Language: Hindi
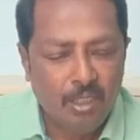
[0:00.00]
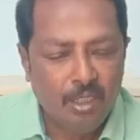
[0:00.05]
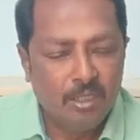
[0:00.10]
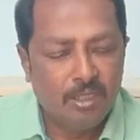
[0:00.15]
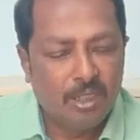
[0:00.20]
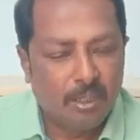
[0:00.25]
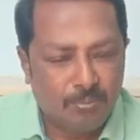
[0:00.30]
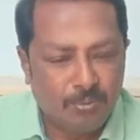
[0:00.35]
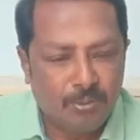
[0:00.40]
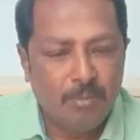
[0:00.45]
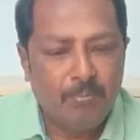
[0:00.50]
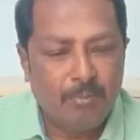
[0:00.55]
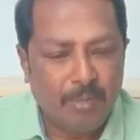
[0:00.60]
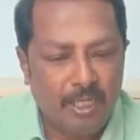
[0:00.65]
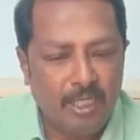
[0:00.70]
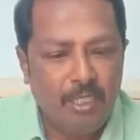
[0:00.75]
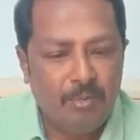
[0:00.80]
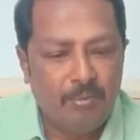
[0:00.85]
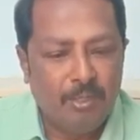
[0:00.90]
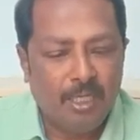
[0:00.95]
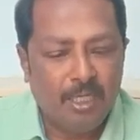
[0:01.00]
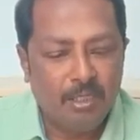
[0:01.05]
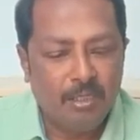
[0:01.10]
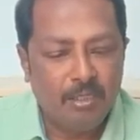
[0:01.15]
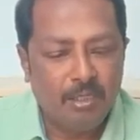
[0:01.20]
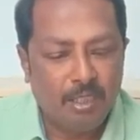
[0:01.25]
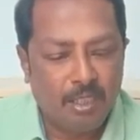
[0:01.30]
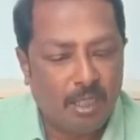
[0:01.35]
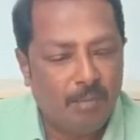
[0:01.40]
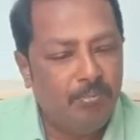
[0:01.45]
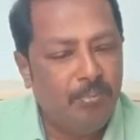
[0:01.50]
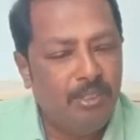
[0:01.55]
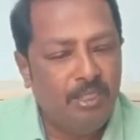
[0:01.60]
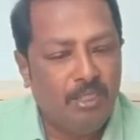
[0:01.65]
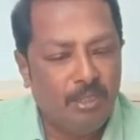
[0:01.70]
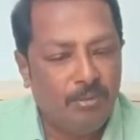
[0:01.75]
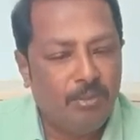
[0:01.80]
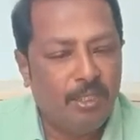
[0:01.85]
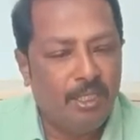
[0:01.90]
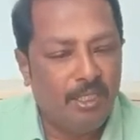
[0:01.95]
सबसे पहली बात आप
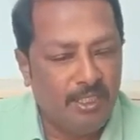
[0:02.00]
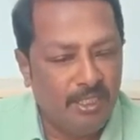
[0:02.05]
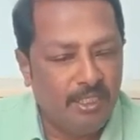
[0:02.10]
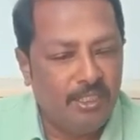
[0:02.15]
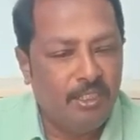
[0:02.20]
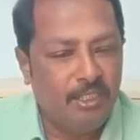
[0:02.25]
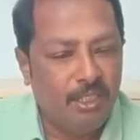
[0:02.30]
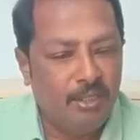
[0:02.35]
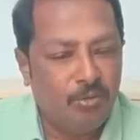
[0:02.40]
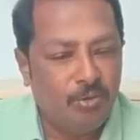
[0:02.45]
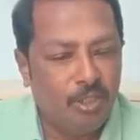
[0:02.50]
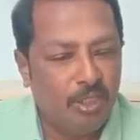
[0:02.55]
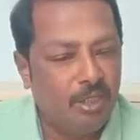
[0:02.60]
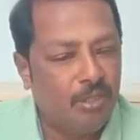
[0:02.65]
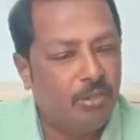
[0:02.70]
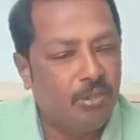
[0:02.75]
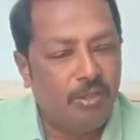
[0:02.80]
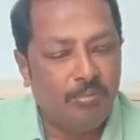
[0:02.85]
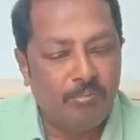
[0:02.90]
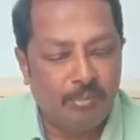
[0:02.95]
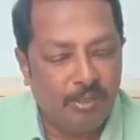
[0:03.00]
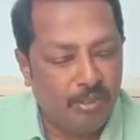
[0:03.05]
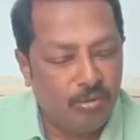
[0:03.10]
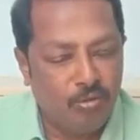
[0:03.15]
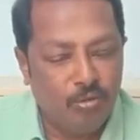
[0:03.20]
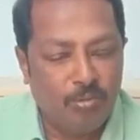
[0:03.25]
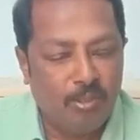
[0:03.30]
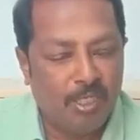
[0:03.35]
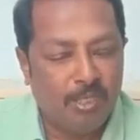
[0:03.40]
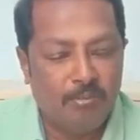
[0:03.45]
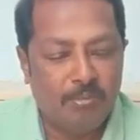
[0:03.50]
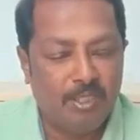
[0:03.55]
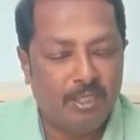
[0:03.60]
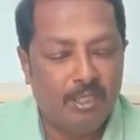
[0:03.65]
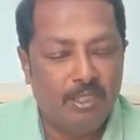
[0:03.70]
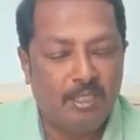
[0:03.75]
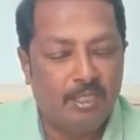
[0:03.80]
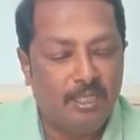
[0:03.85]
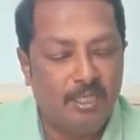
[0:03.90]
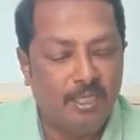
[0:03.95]
बीते बार लिख दिए होंगे तो दोबारा मत
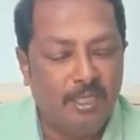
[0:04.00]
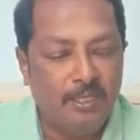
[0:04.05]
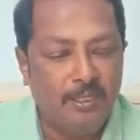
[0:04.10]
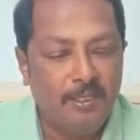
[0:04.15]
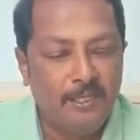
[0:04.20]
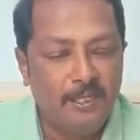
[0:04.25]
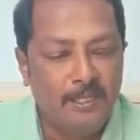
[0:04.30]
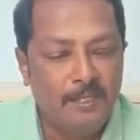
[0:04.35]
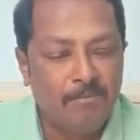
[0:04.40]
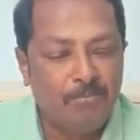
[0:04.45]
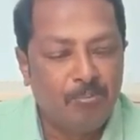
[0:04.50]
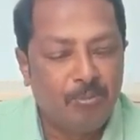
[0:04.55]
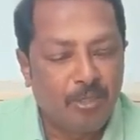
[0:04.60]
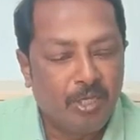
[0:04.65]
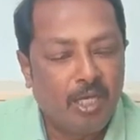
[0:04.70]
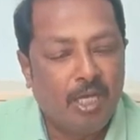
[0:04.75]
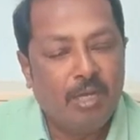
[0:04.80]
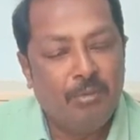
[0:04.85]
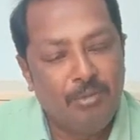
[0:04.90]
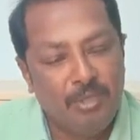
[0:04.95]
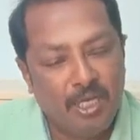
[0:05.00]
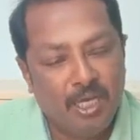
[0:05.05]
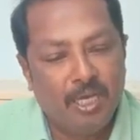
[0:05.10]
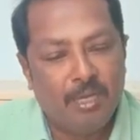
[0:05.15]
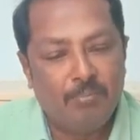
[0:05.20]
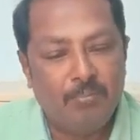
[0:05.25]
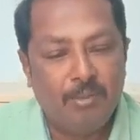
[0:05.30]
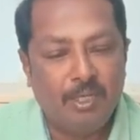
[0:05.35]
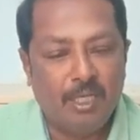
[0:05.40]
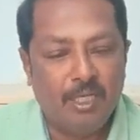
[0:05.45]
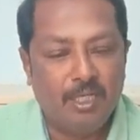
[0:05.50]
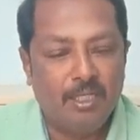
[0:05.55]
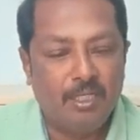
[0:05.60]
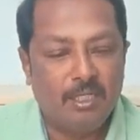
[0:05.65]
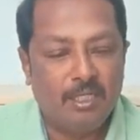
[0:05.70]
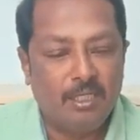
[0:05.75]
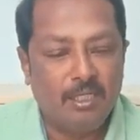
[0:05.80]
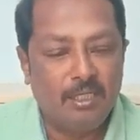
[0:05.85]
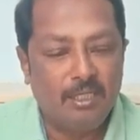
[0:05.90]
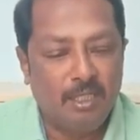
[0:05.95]
लिखिए अभी आप
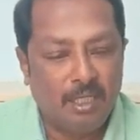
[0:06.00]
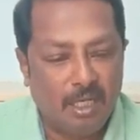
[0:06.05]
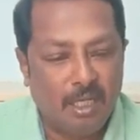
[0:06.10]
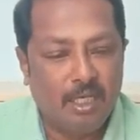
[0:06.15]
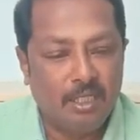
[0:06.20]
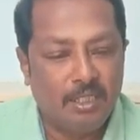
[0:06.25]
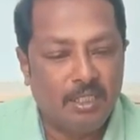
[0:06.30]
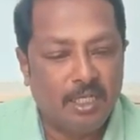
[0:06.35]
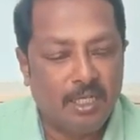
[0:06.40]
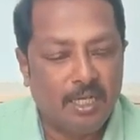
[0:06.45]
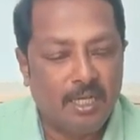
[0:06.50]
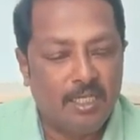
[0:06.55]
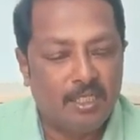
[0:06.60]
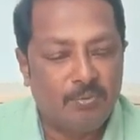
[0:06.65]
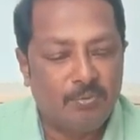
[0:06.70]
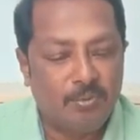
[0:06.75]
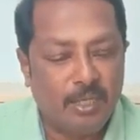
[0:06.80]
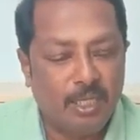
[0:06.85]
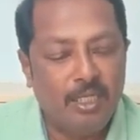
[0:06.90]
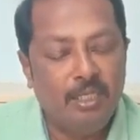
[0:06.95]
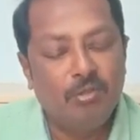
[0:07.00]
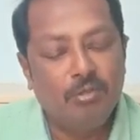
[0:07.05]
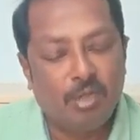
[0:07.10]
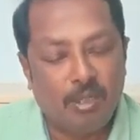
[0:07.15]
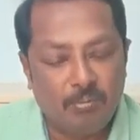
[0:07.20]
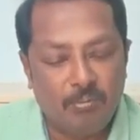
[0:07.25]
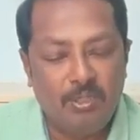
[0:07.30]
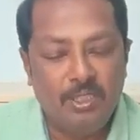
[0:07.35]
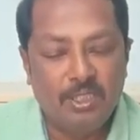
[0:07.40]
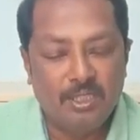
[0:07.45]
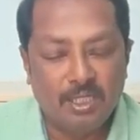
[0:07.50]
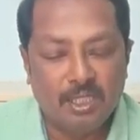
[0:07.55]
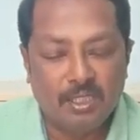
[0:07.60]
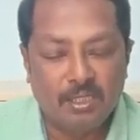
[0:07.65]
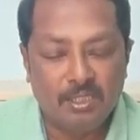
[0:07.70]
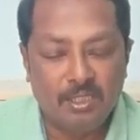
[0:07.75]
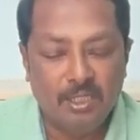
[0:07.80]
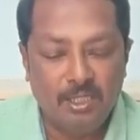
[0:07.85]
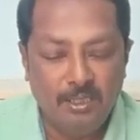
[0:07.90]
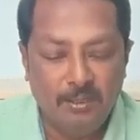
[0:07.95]
अगर आज की क्लास में आए तो आप लिख
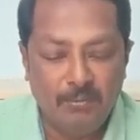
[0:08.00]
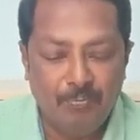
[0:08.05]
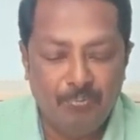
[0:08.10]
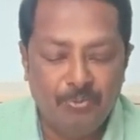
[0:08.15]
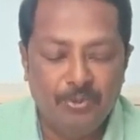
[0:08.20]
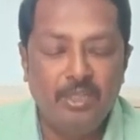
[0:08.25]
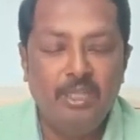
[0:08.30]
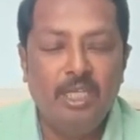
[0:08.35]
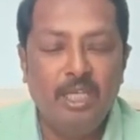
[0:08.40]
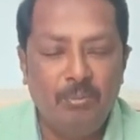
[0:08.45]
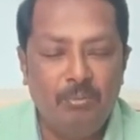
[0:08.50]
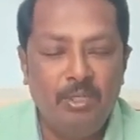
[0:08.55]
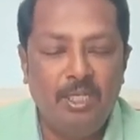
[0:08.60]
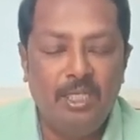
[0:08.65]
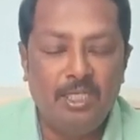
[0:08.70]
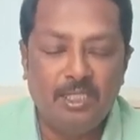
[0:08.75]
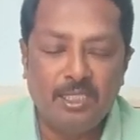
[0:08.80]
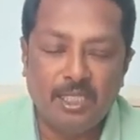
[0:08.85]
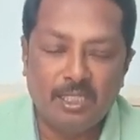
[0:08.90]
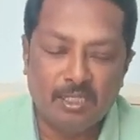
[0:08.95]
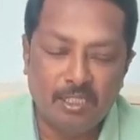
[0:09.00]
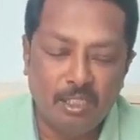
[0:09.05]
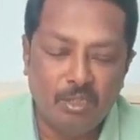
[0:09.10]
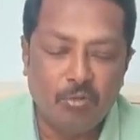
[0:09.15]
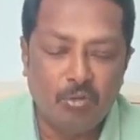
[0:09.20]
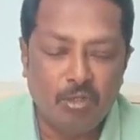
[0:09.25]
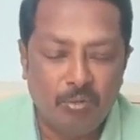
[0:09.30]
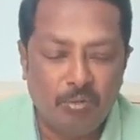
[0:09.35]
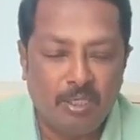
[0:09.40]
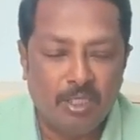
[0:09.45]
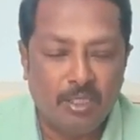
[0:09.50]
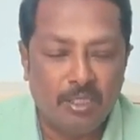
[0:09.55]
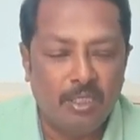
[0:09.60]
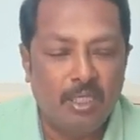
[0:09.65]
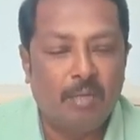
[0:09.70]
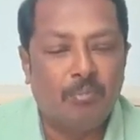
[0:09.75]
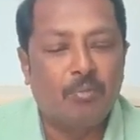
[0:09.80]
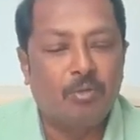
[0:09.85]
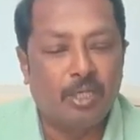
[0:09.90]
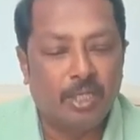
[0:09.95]
सकते हैं नहीं भी लिख सकते कोई बात नहीं
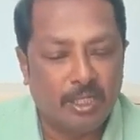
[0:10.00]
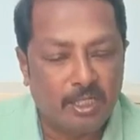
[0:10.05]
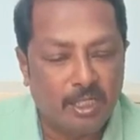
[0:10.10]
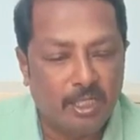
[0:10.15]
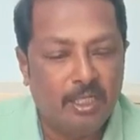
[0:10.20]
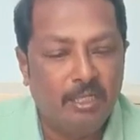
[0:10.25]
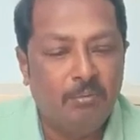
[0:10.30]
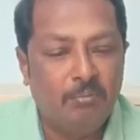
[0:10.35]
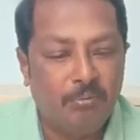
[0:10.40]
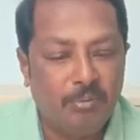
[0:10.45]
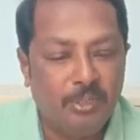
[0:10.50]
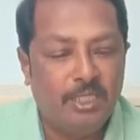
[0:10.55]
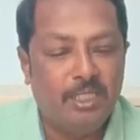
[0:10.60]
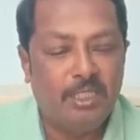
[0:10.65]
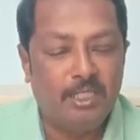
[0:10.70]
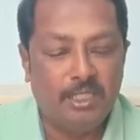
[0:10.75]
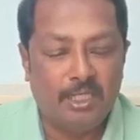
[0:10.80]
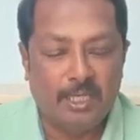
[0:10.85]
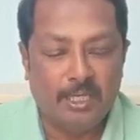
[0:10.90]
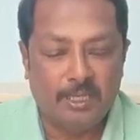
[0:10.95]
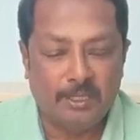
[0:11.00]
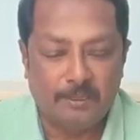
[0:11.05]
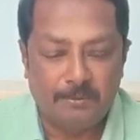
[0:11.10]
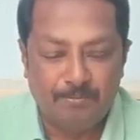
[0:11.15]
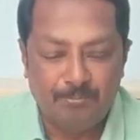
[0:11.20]
आपको रिकॉर्डिंग भेजा जाएगा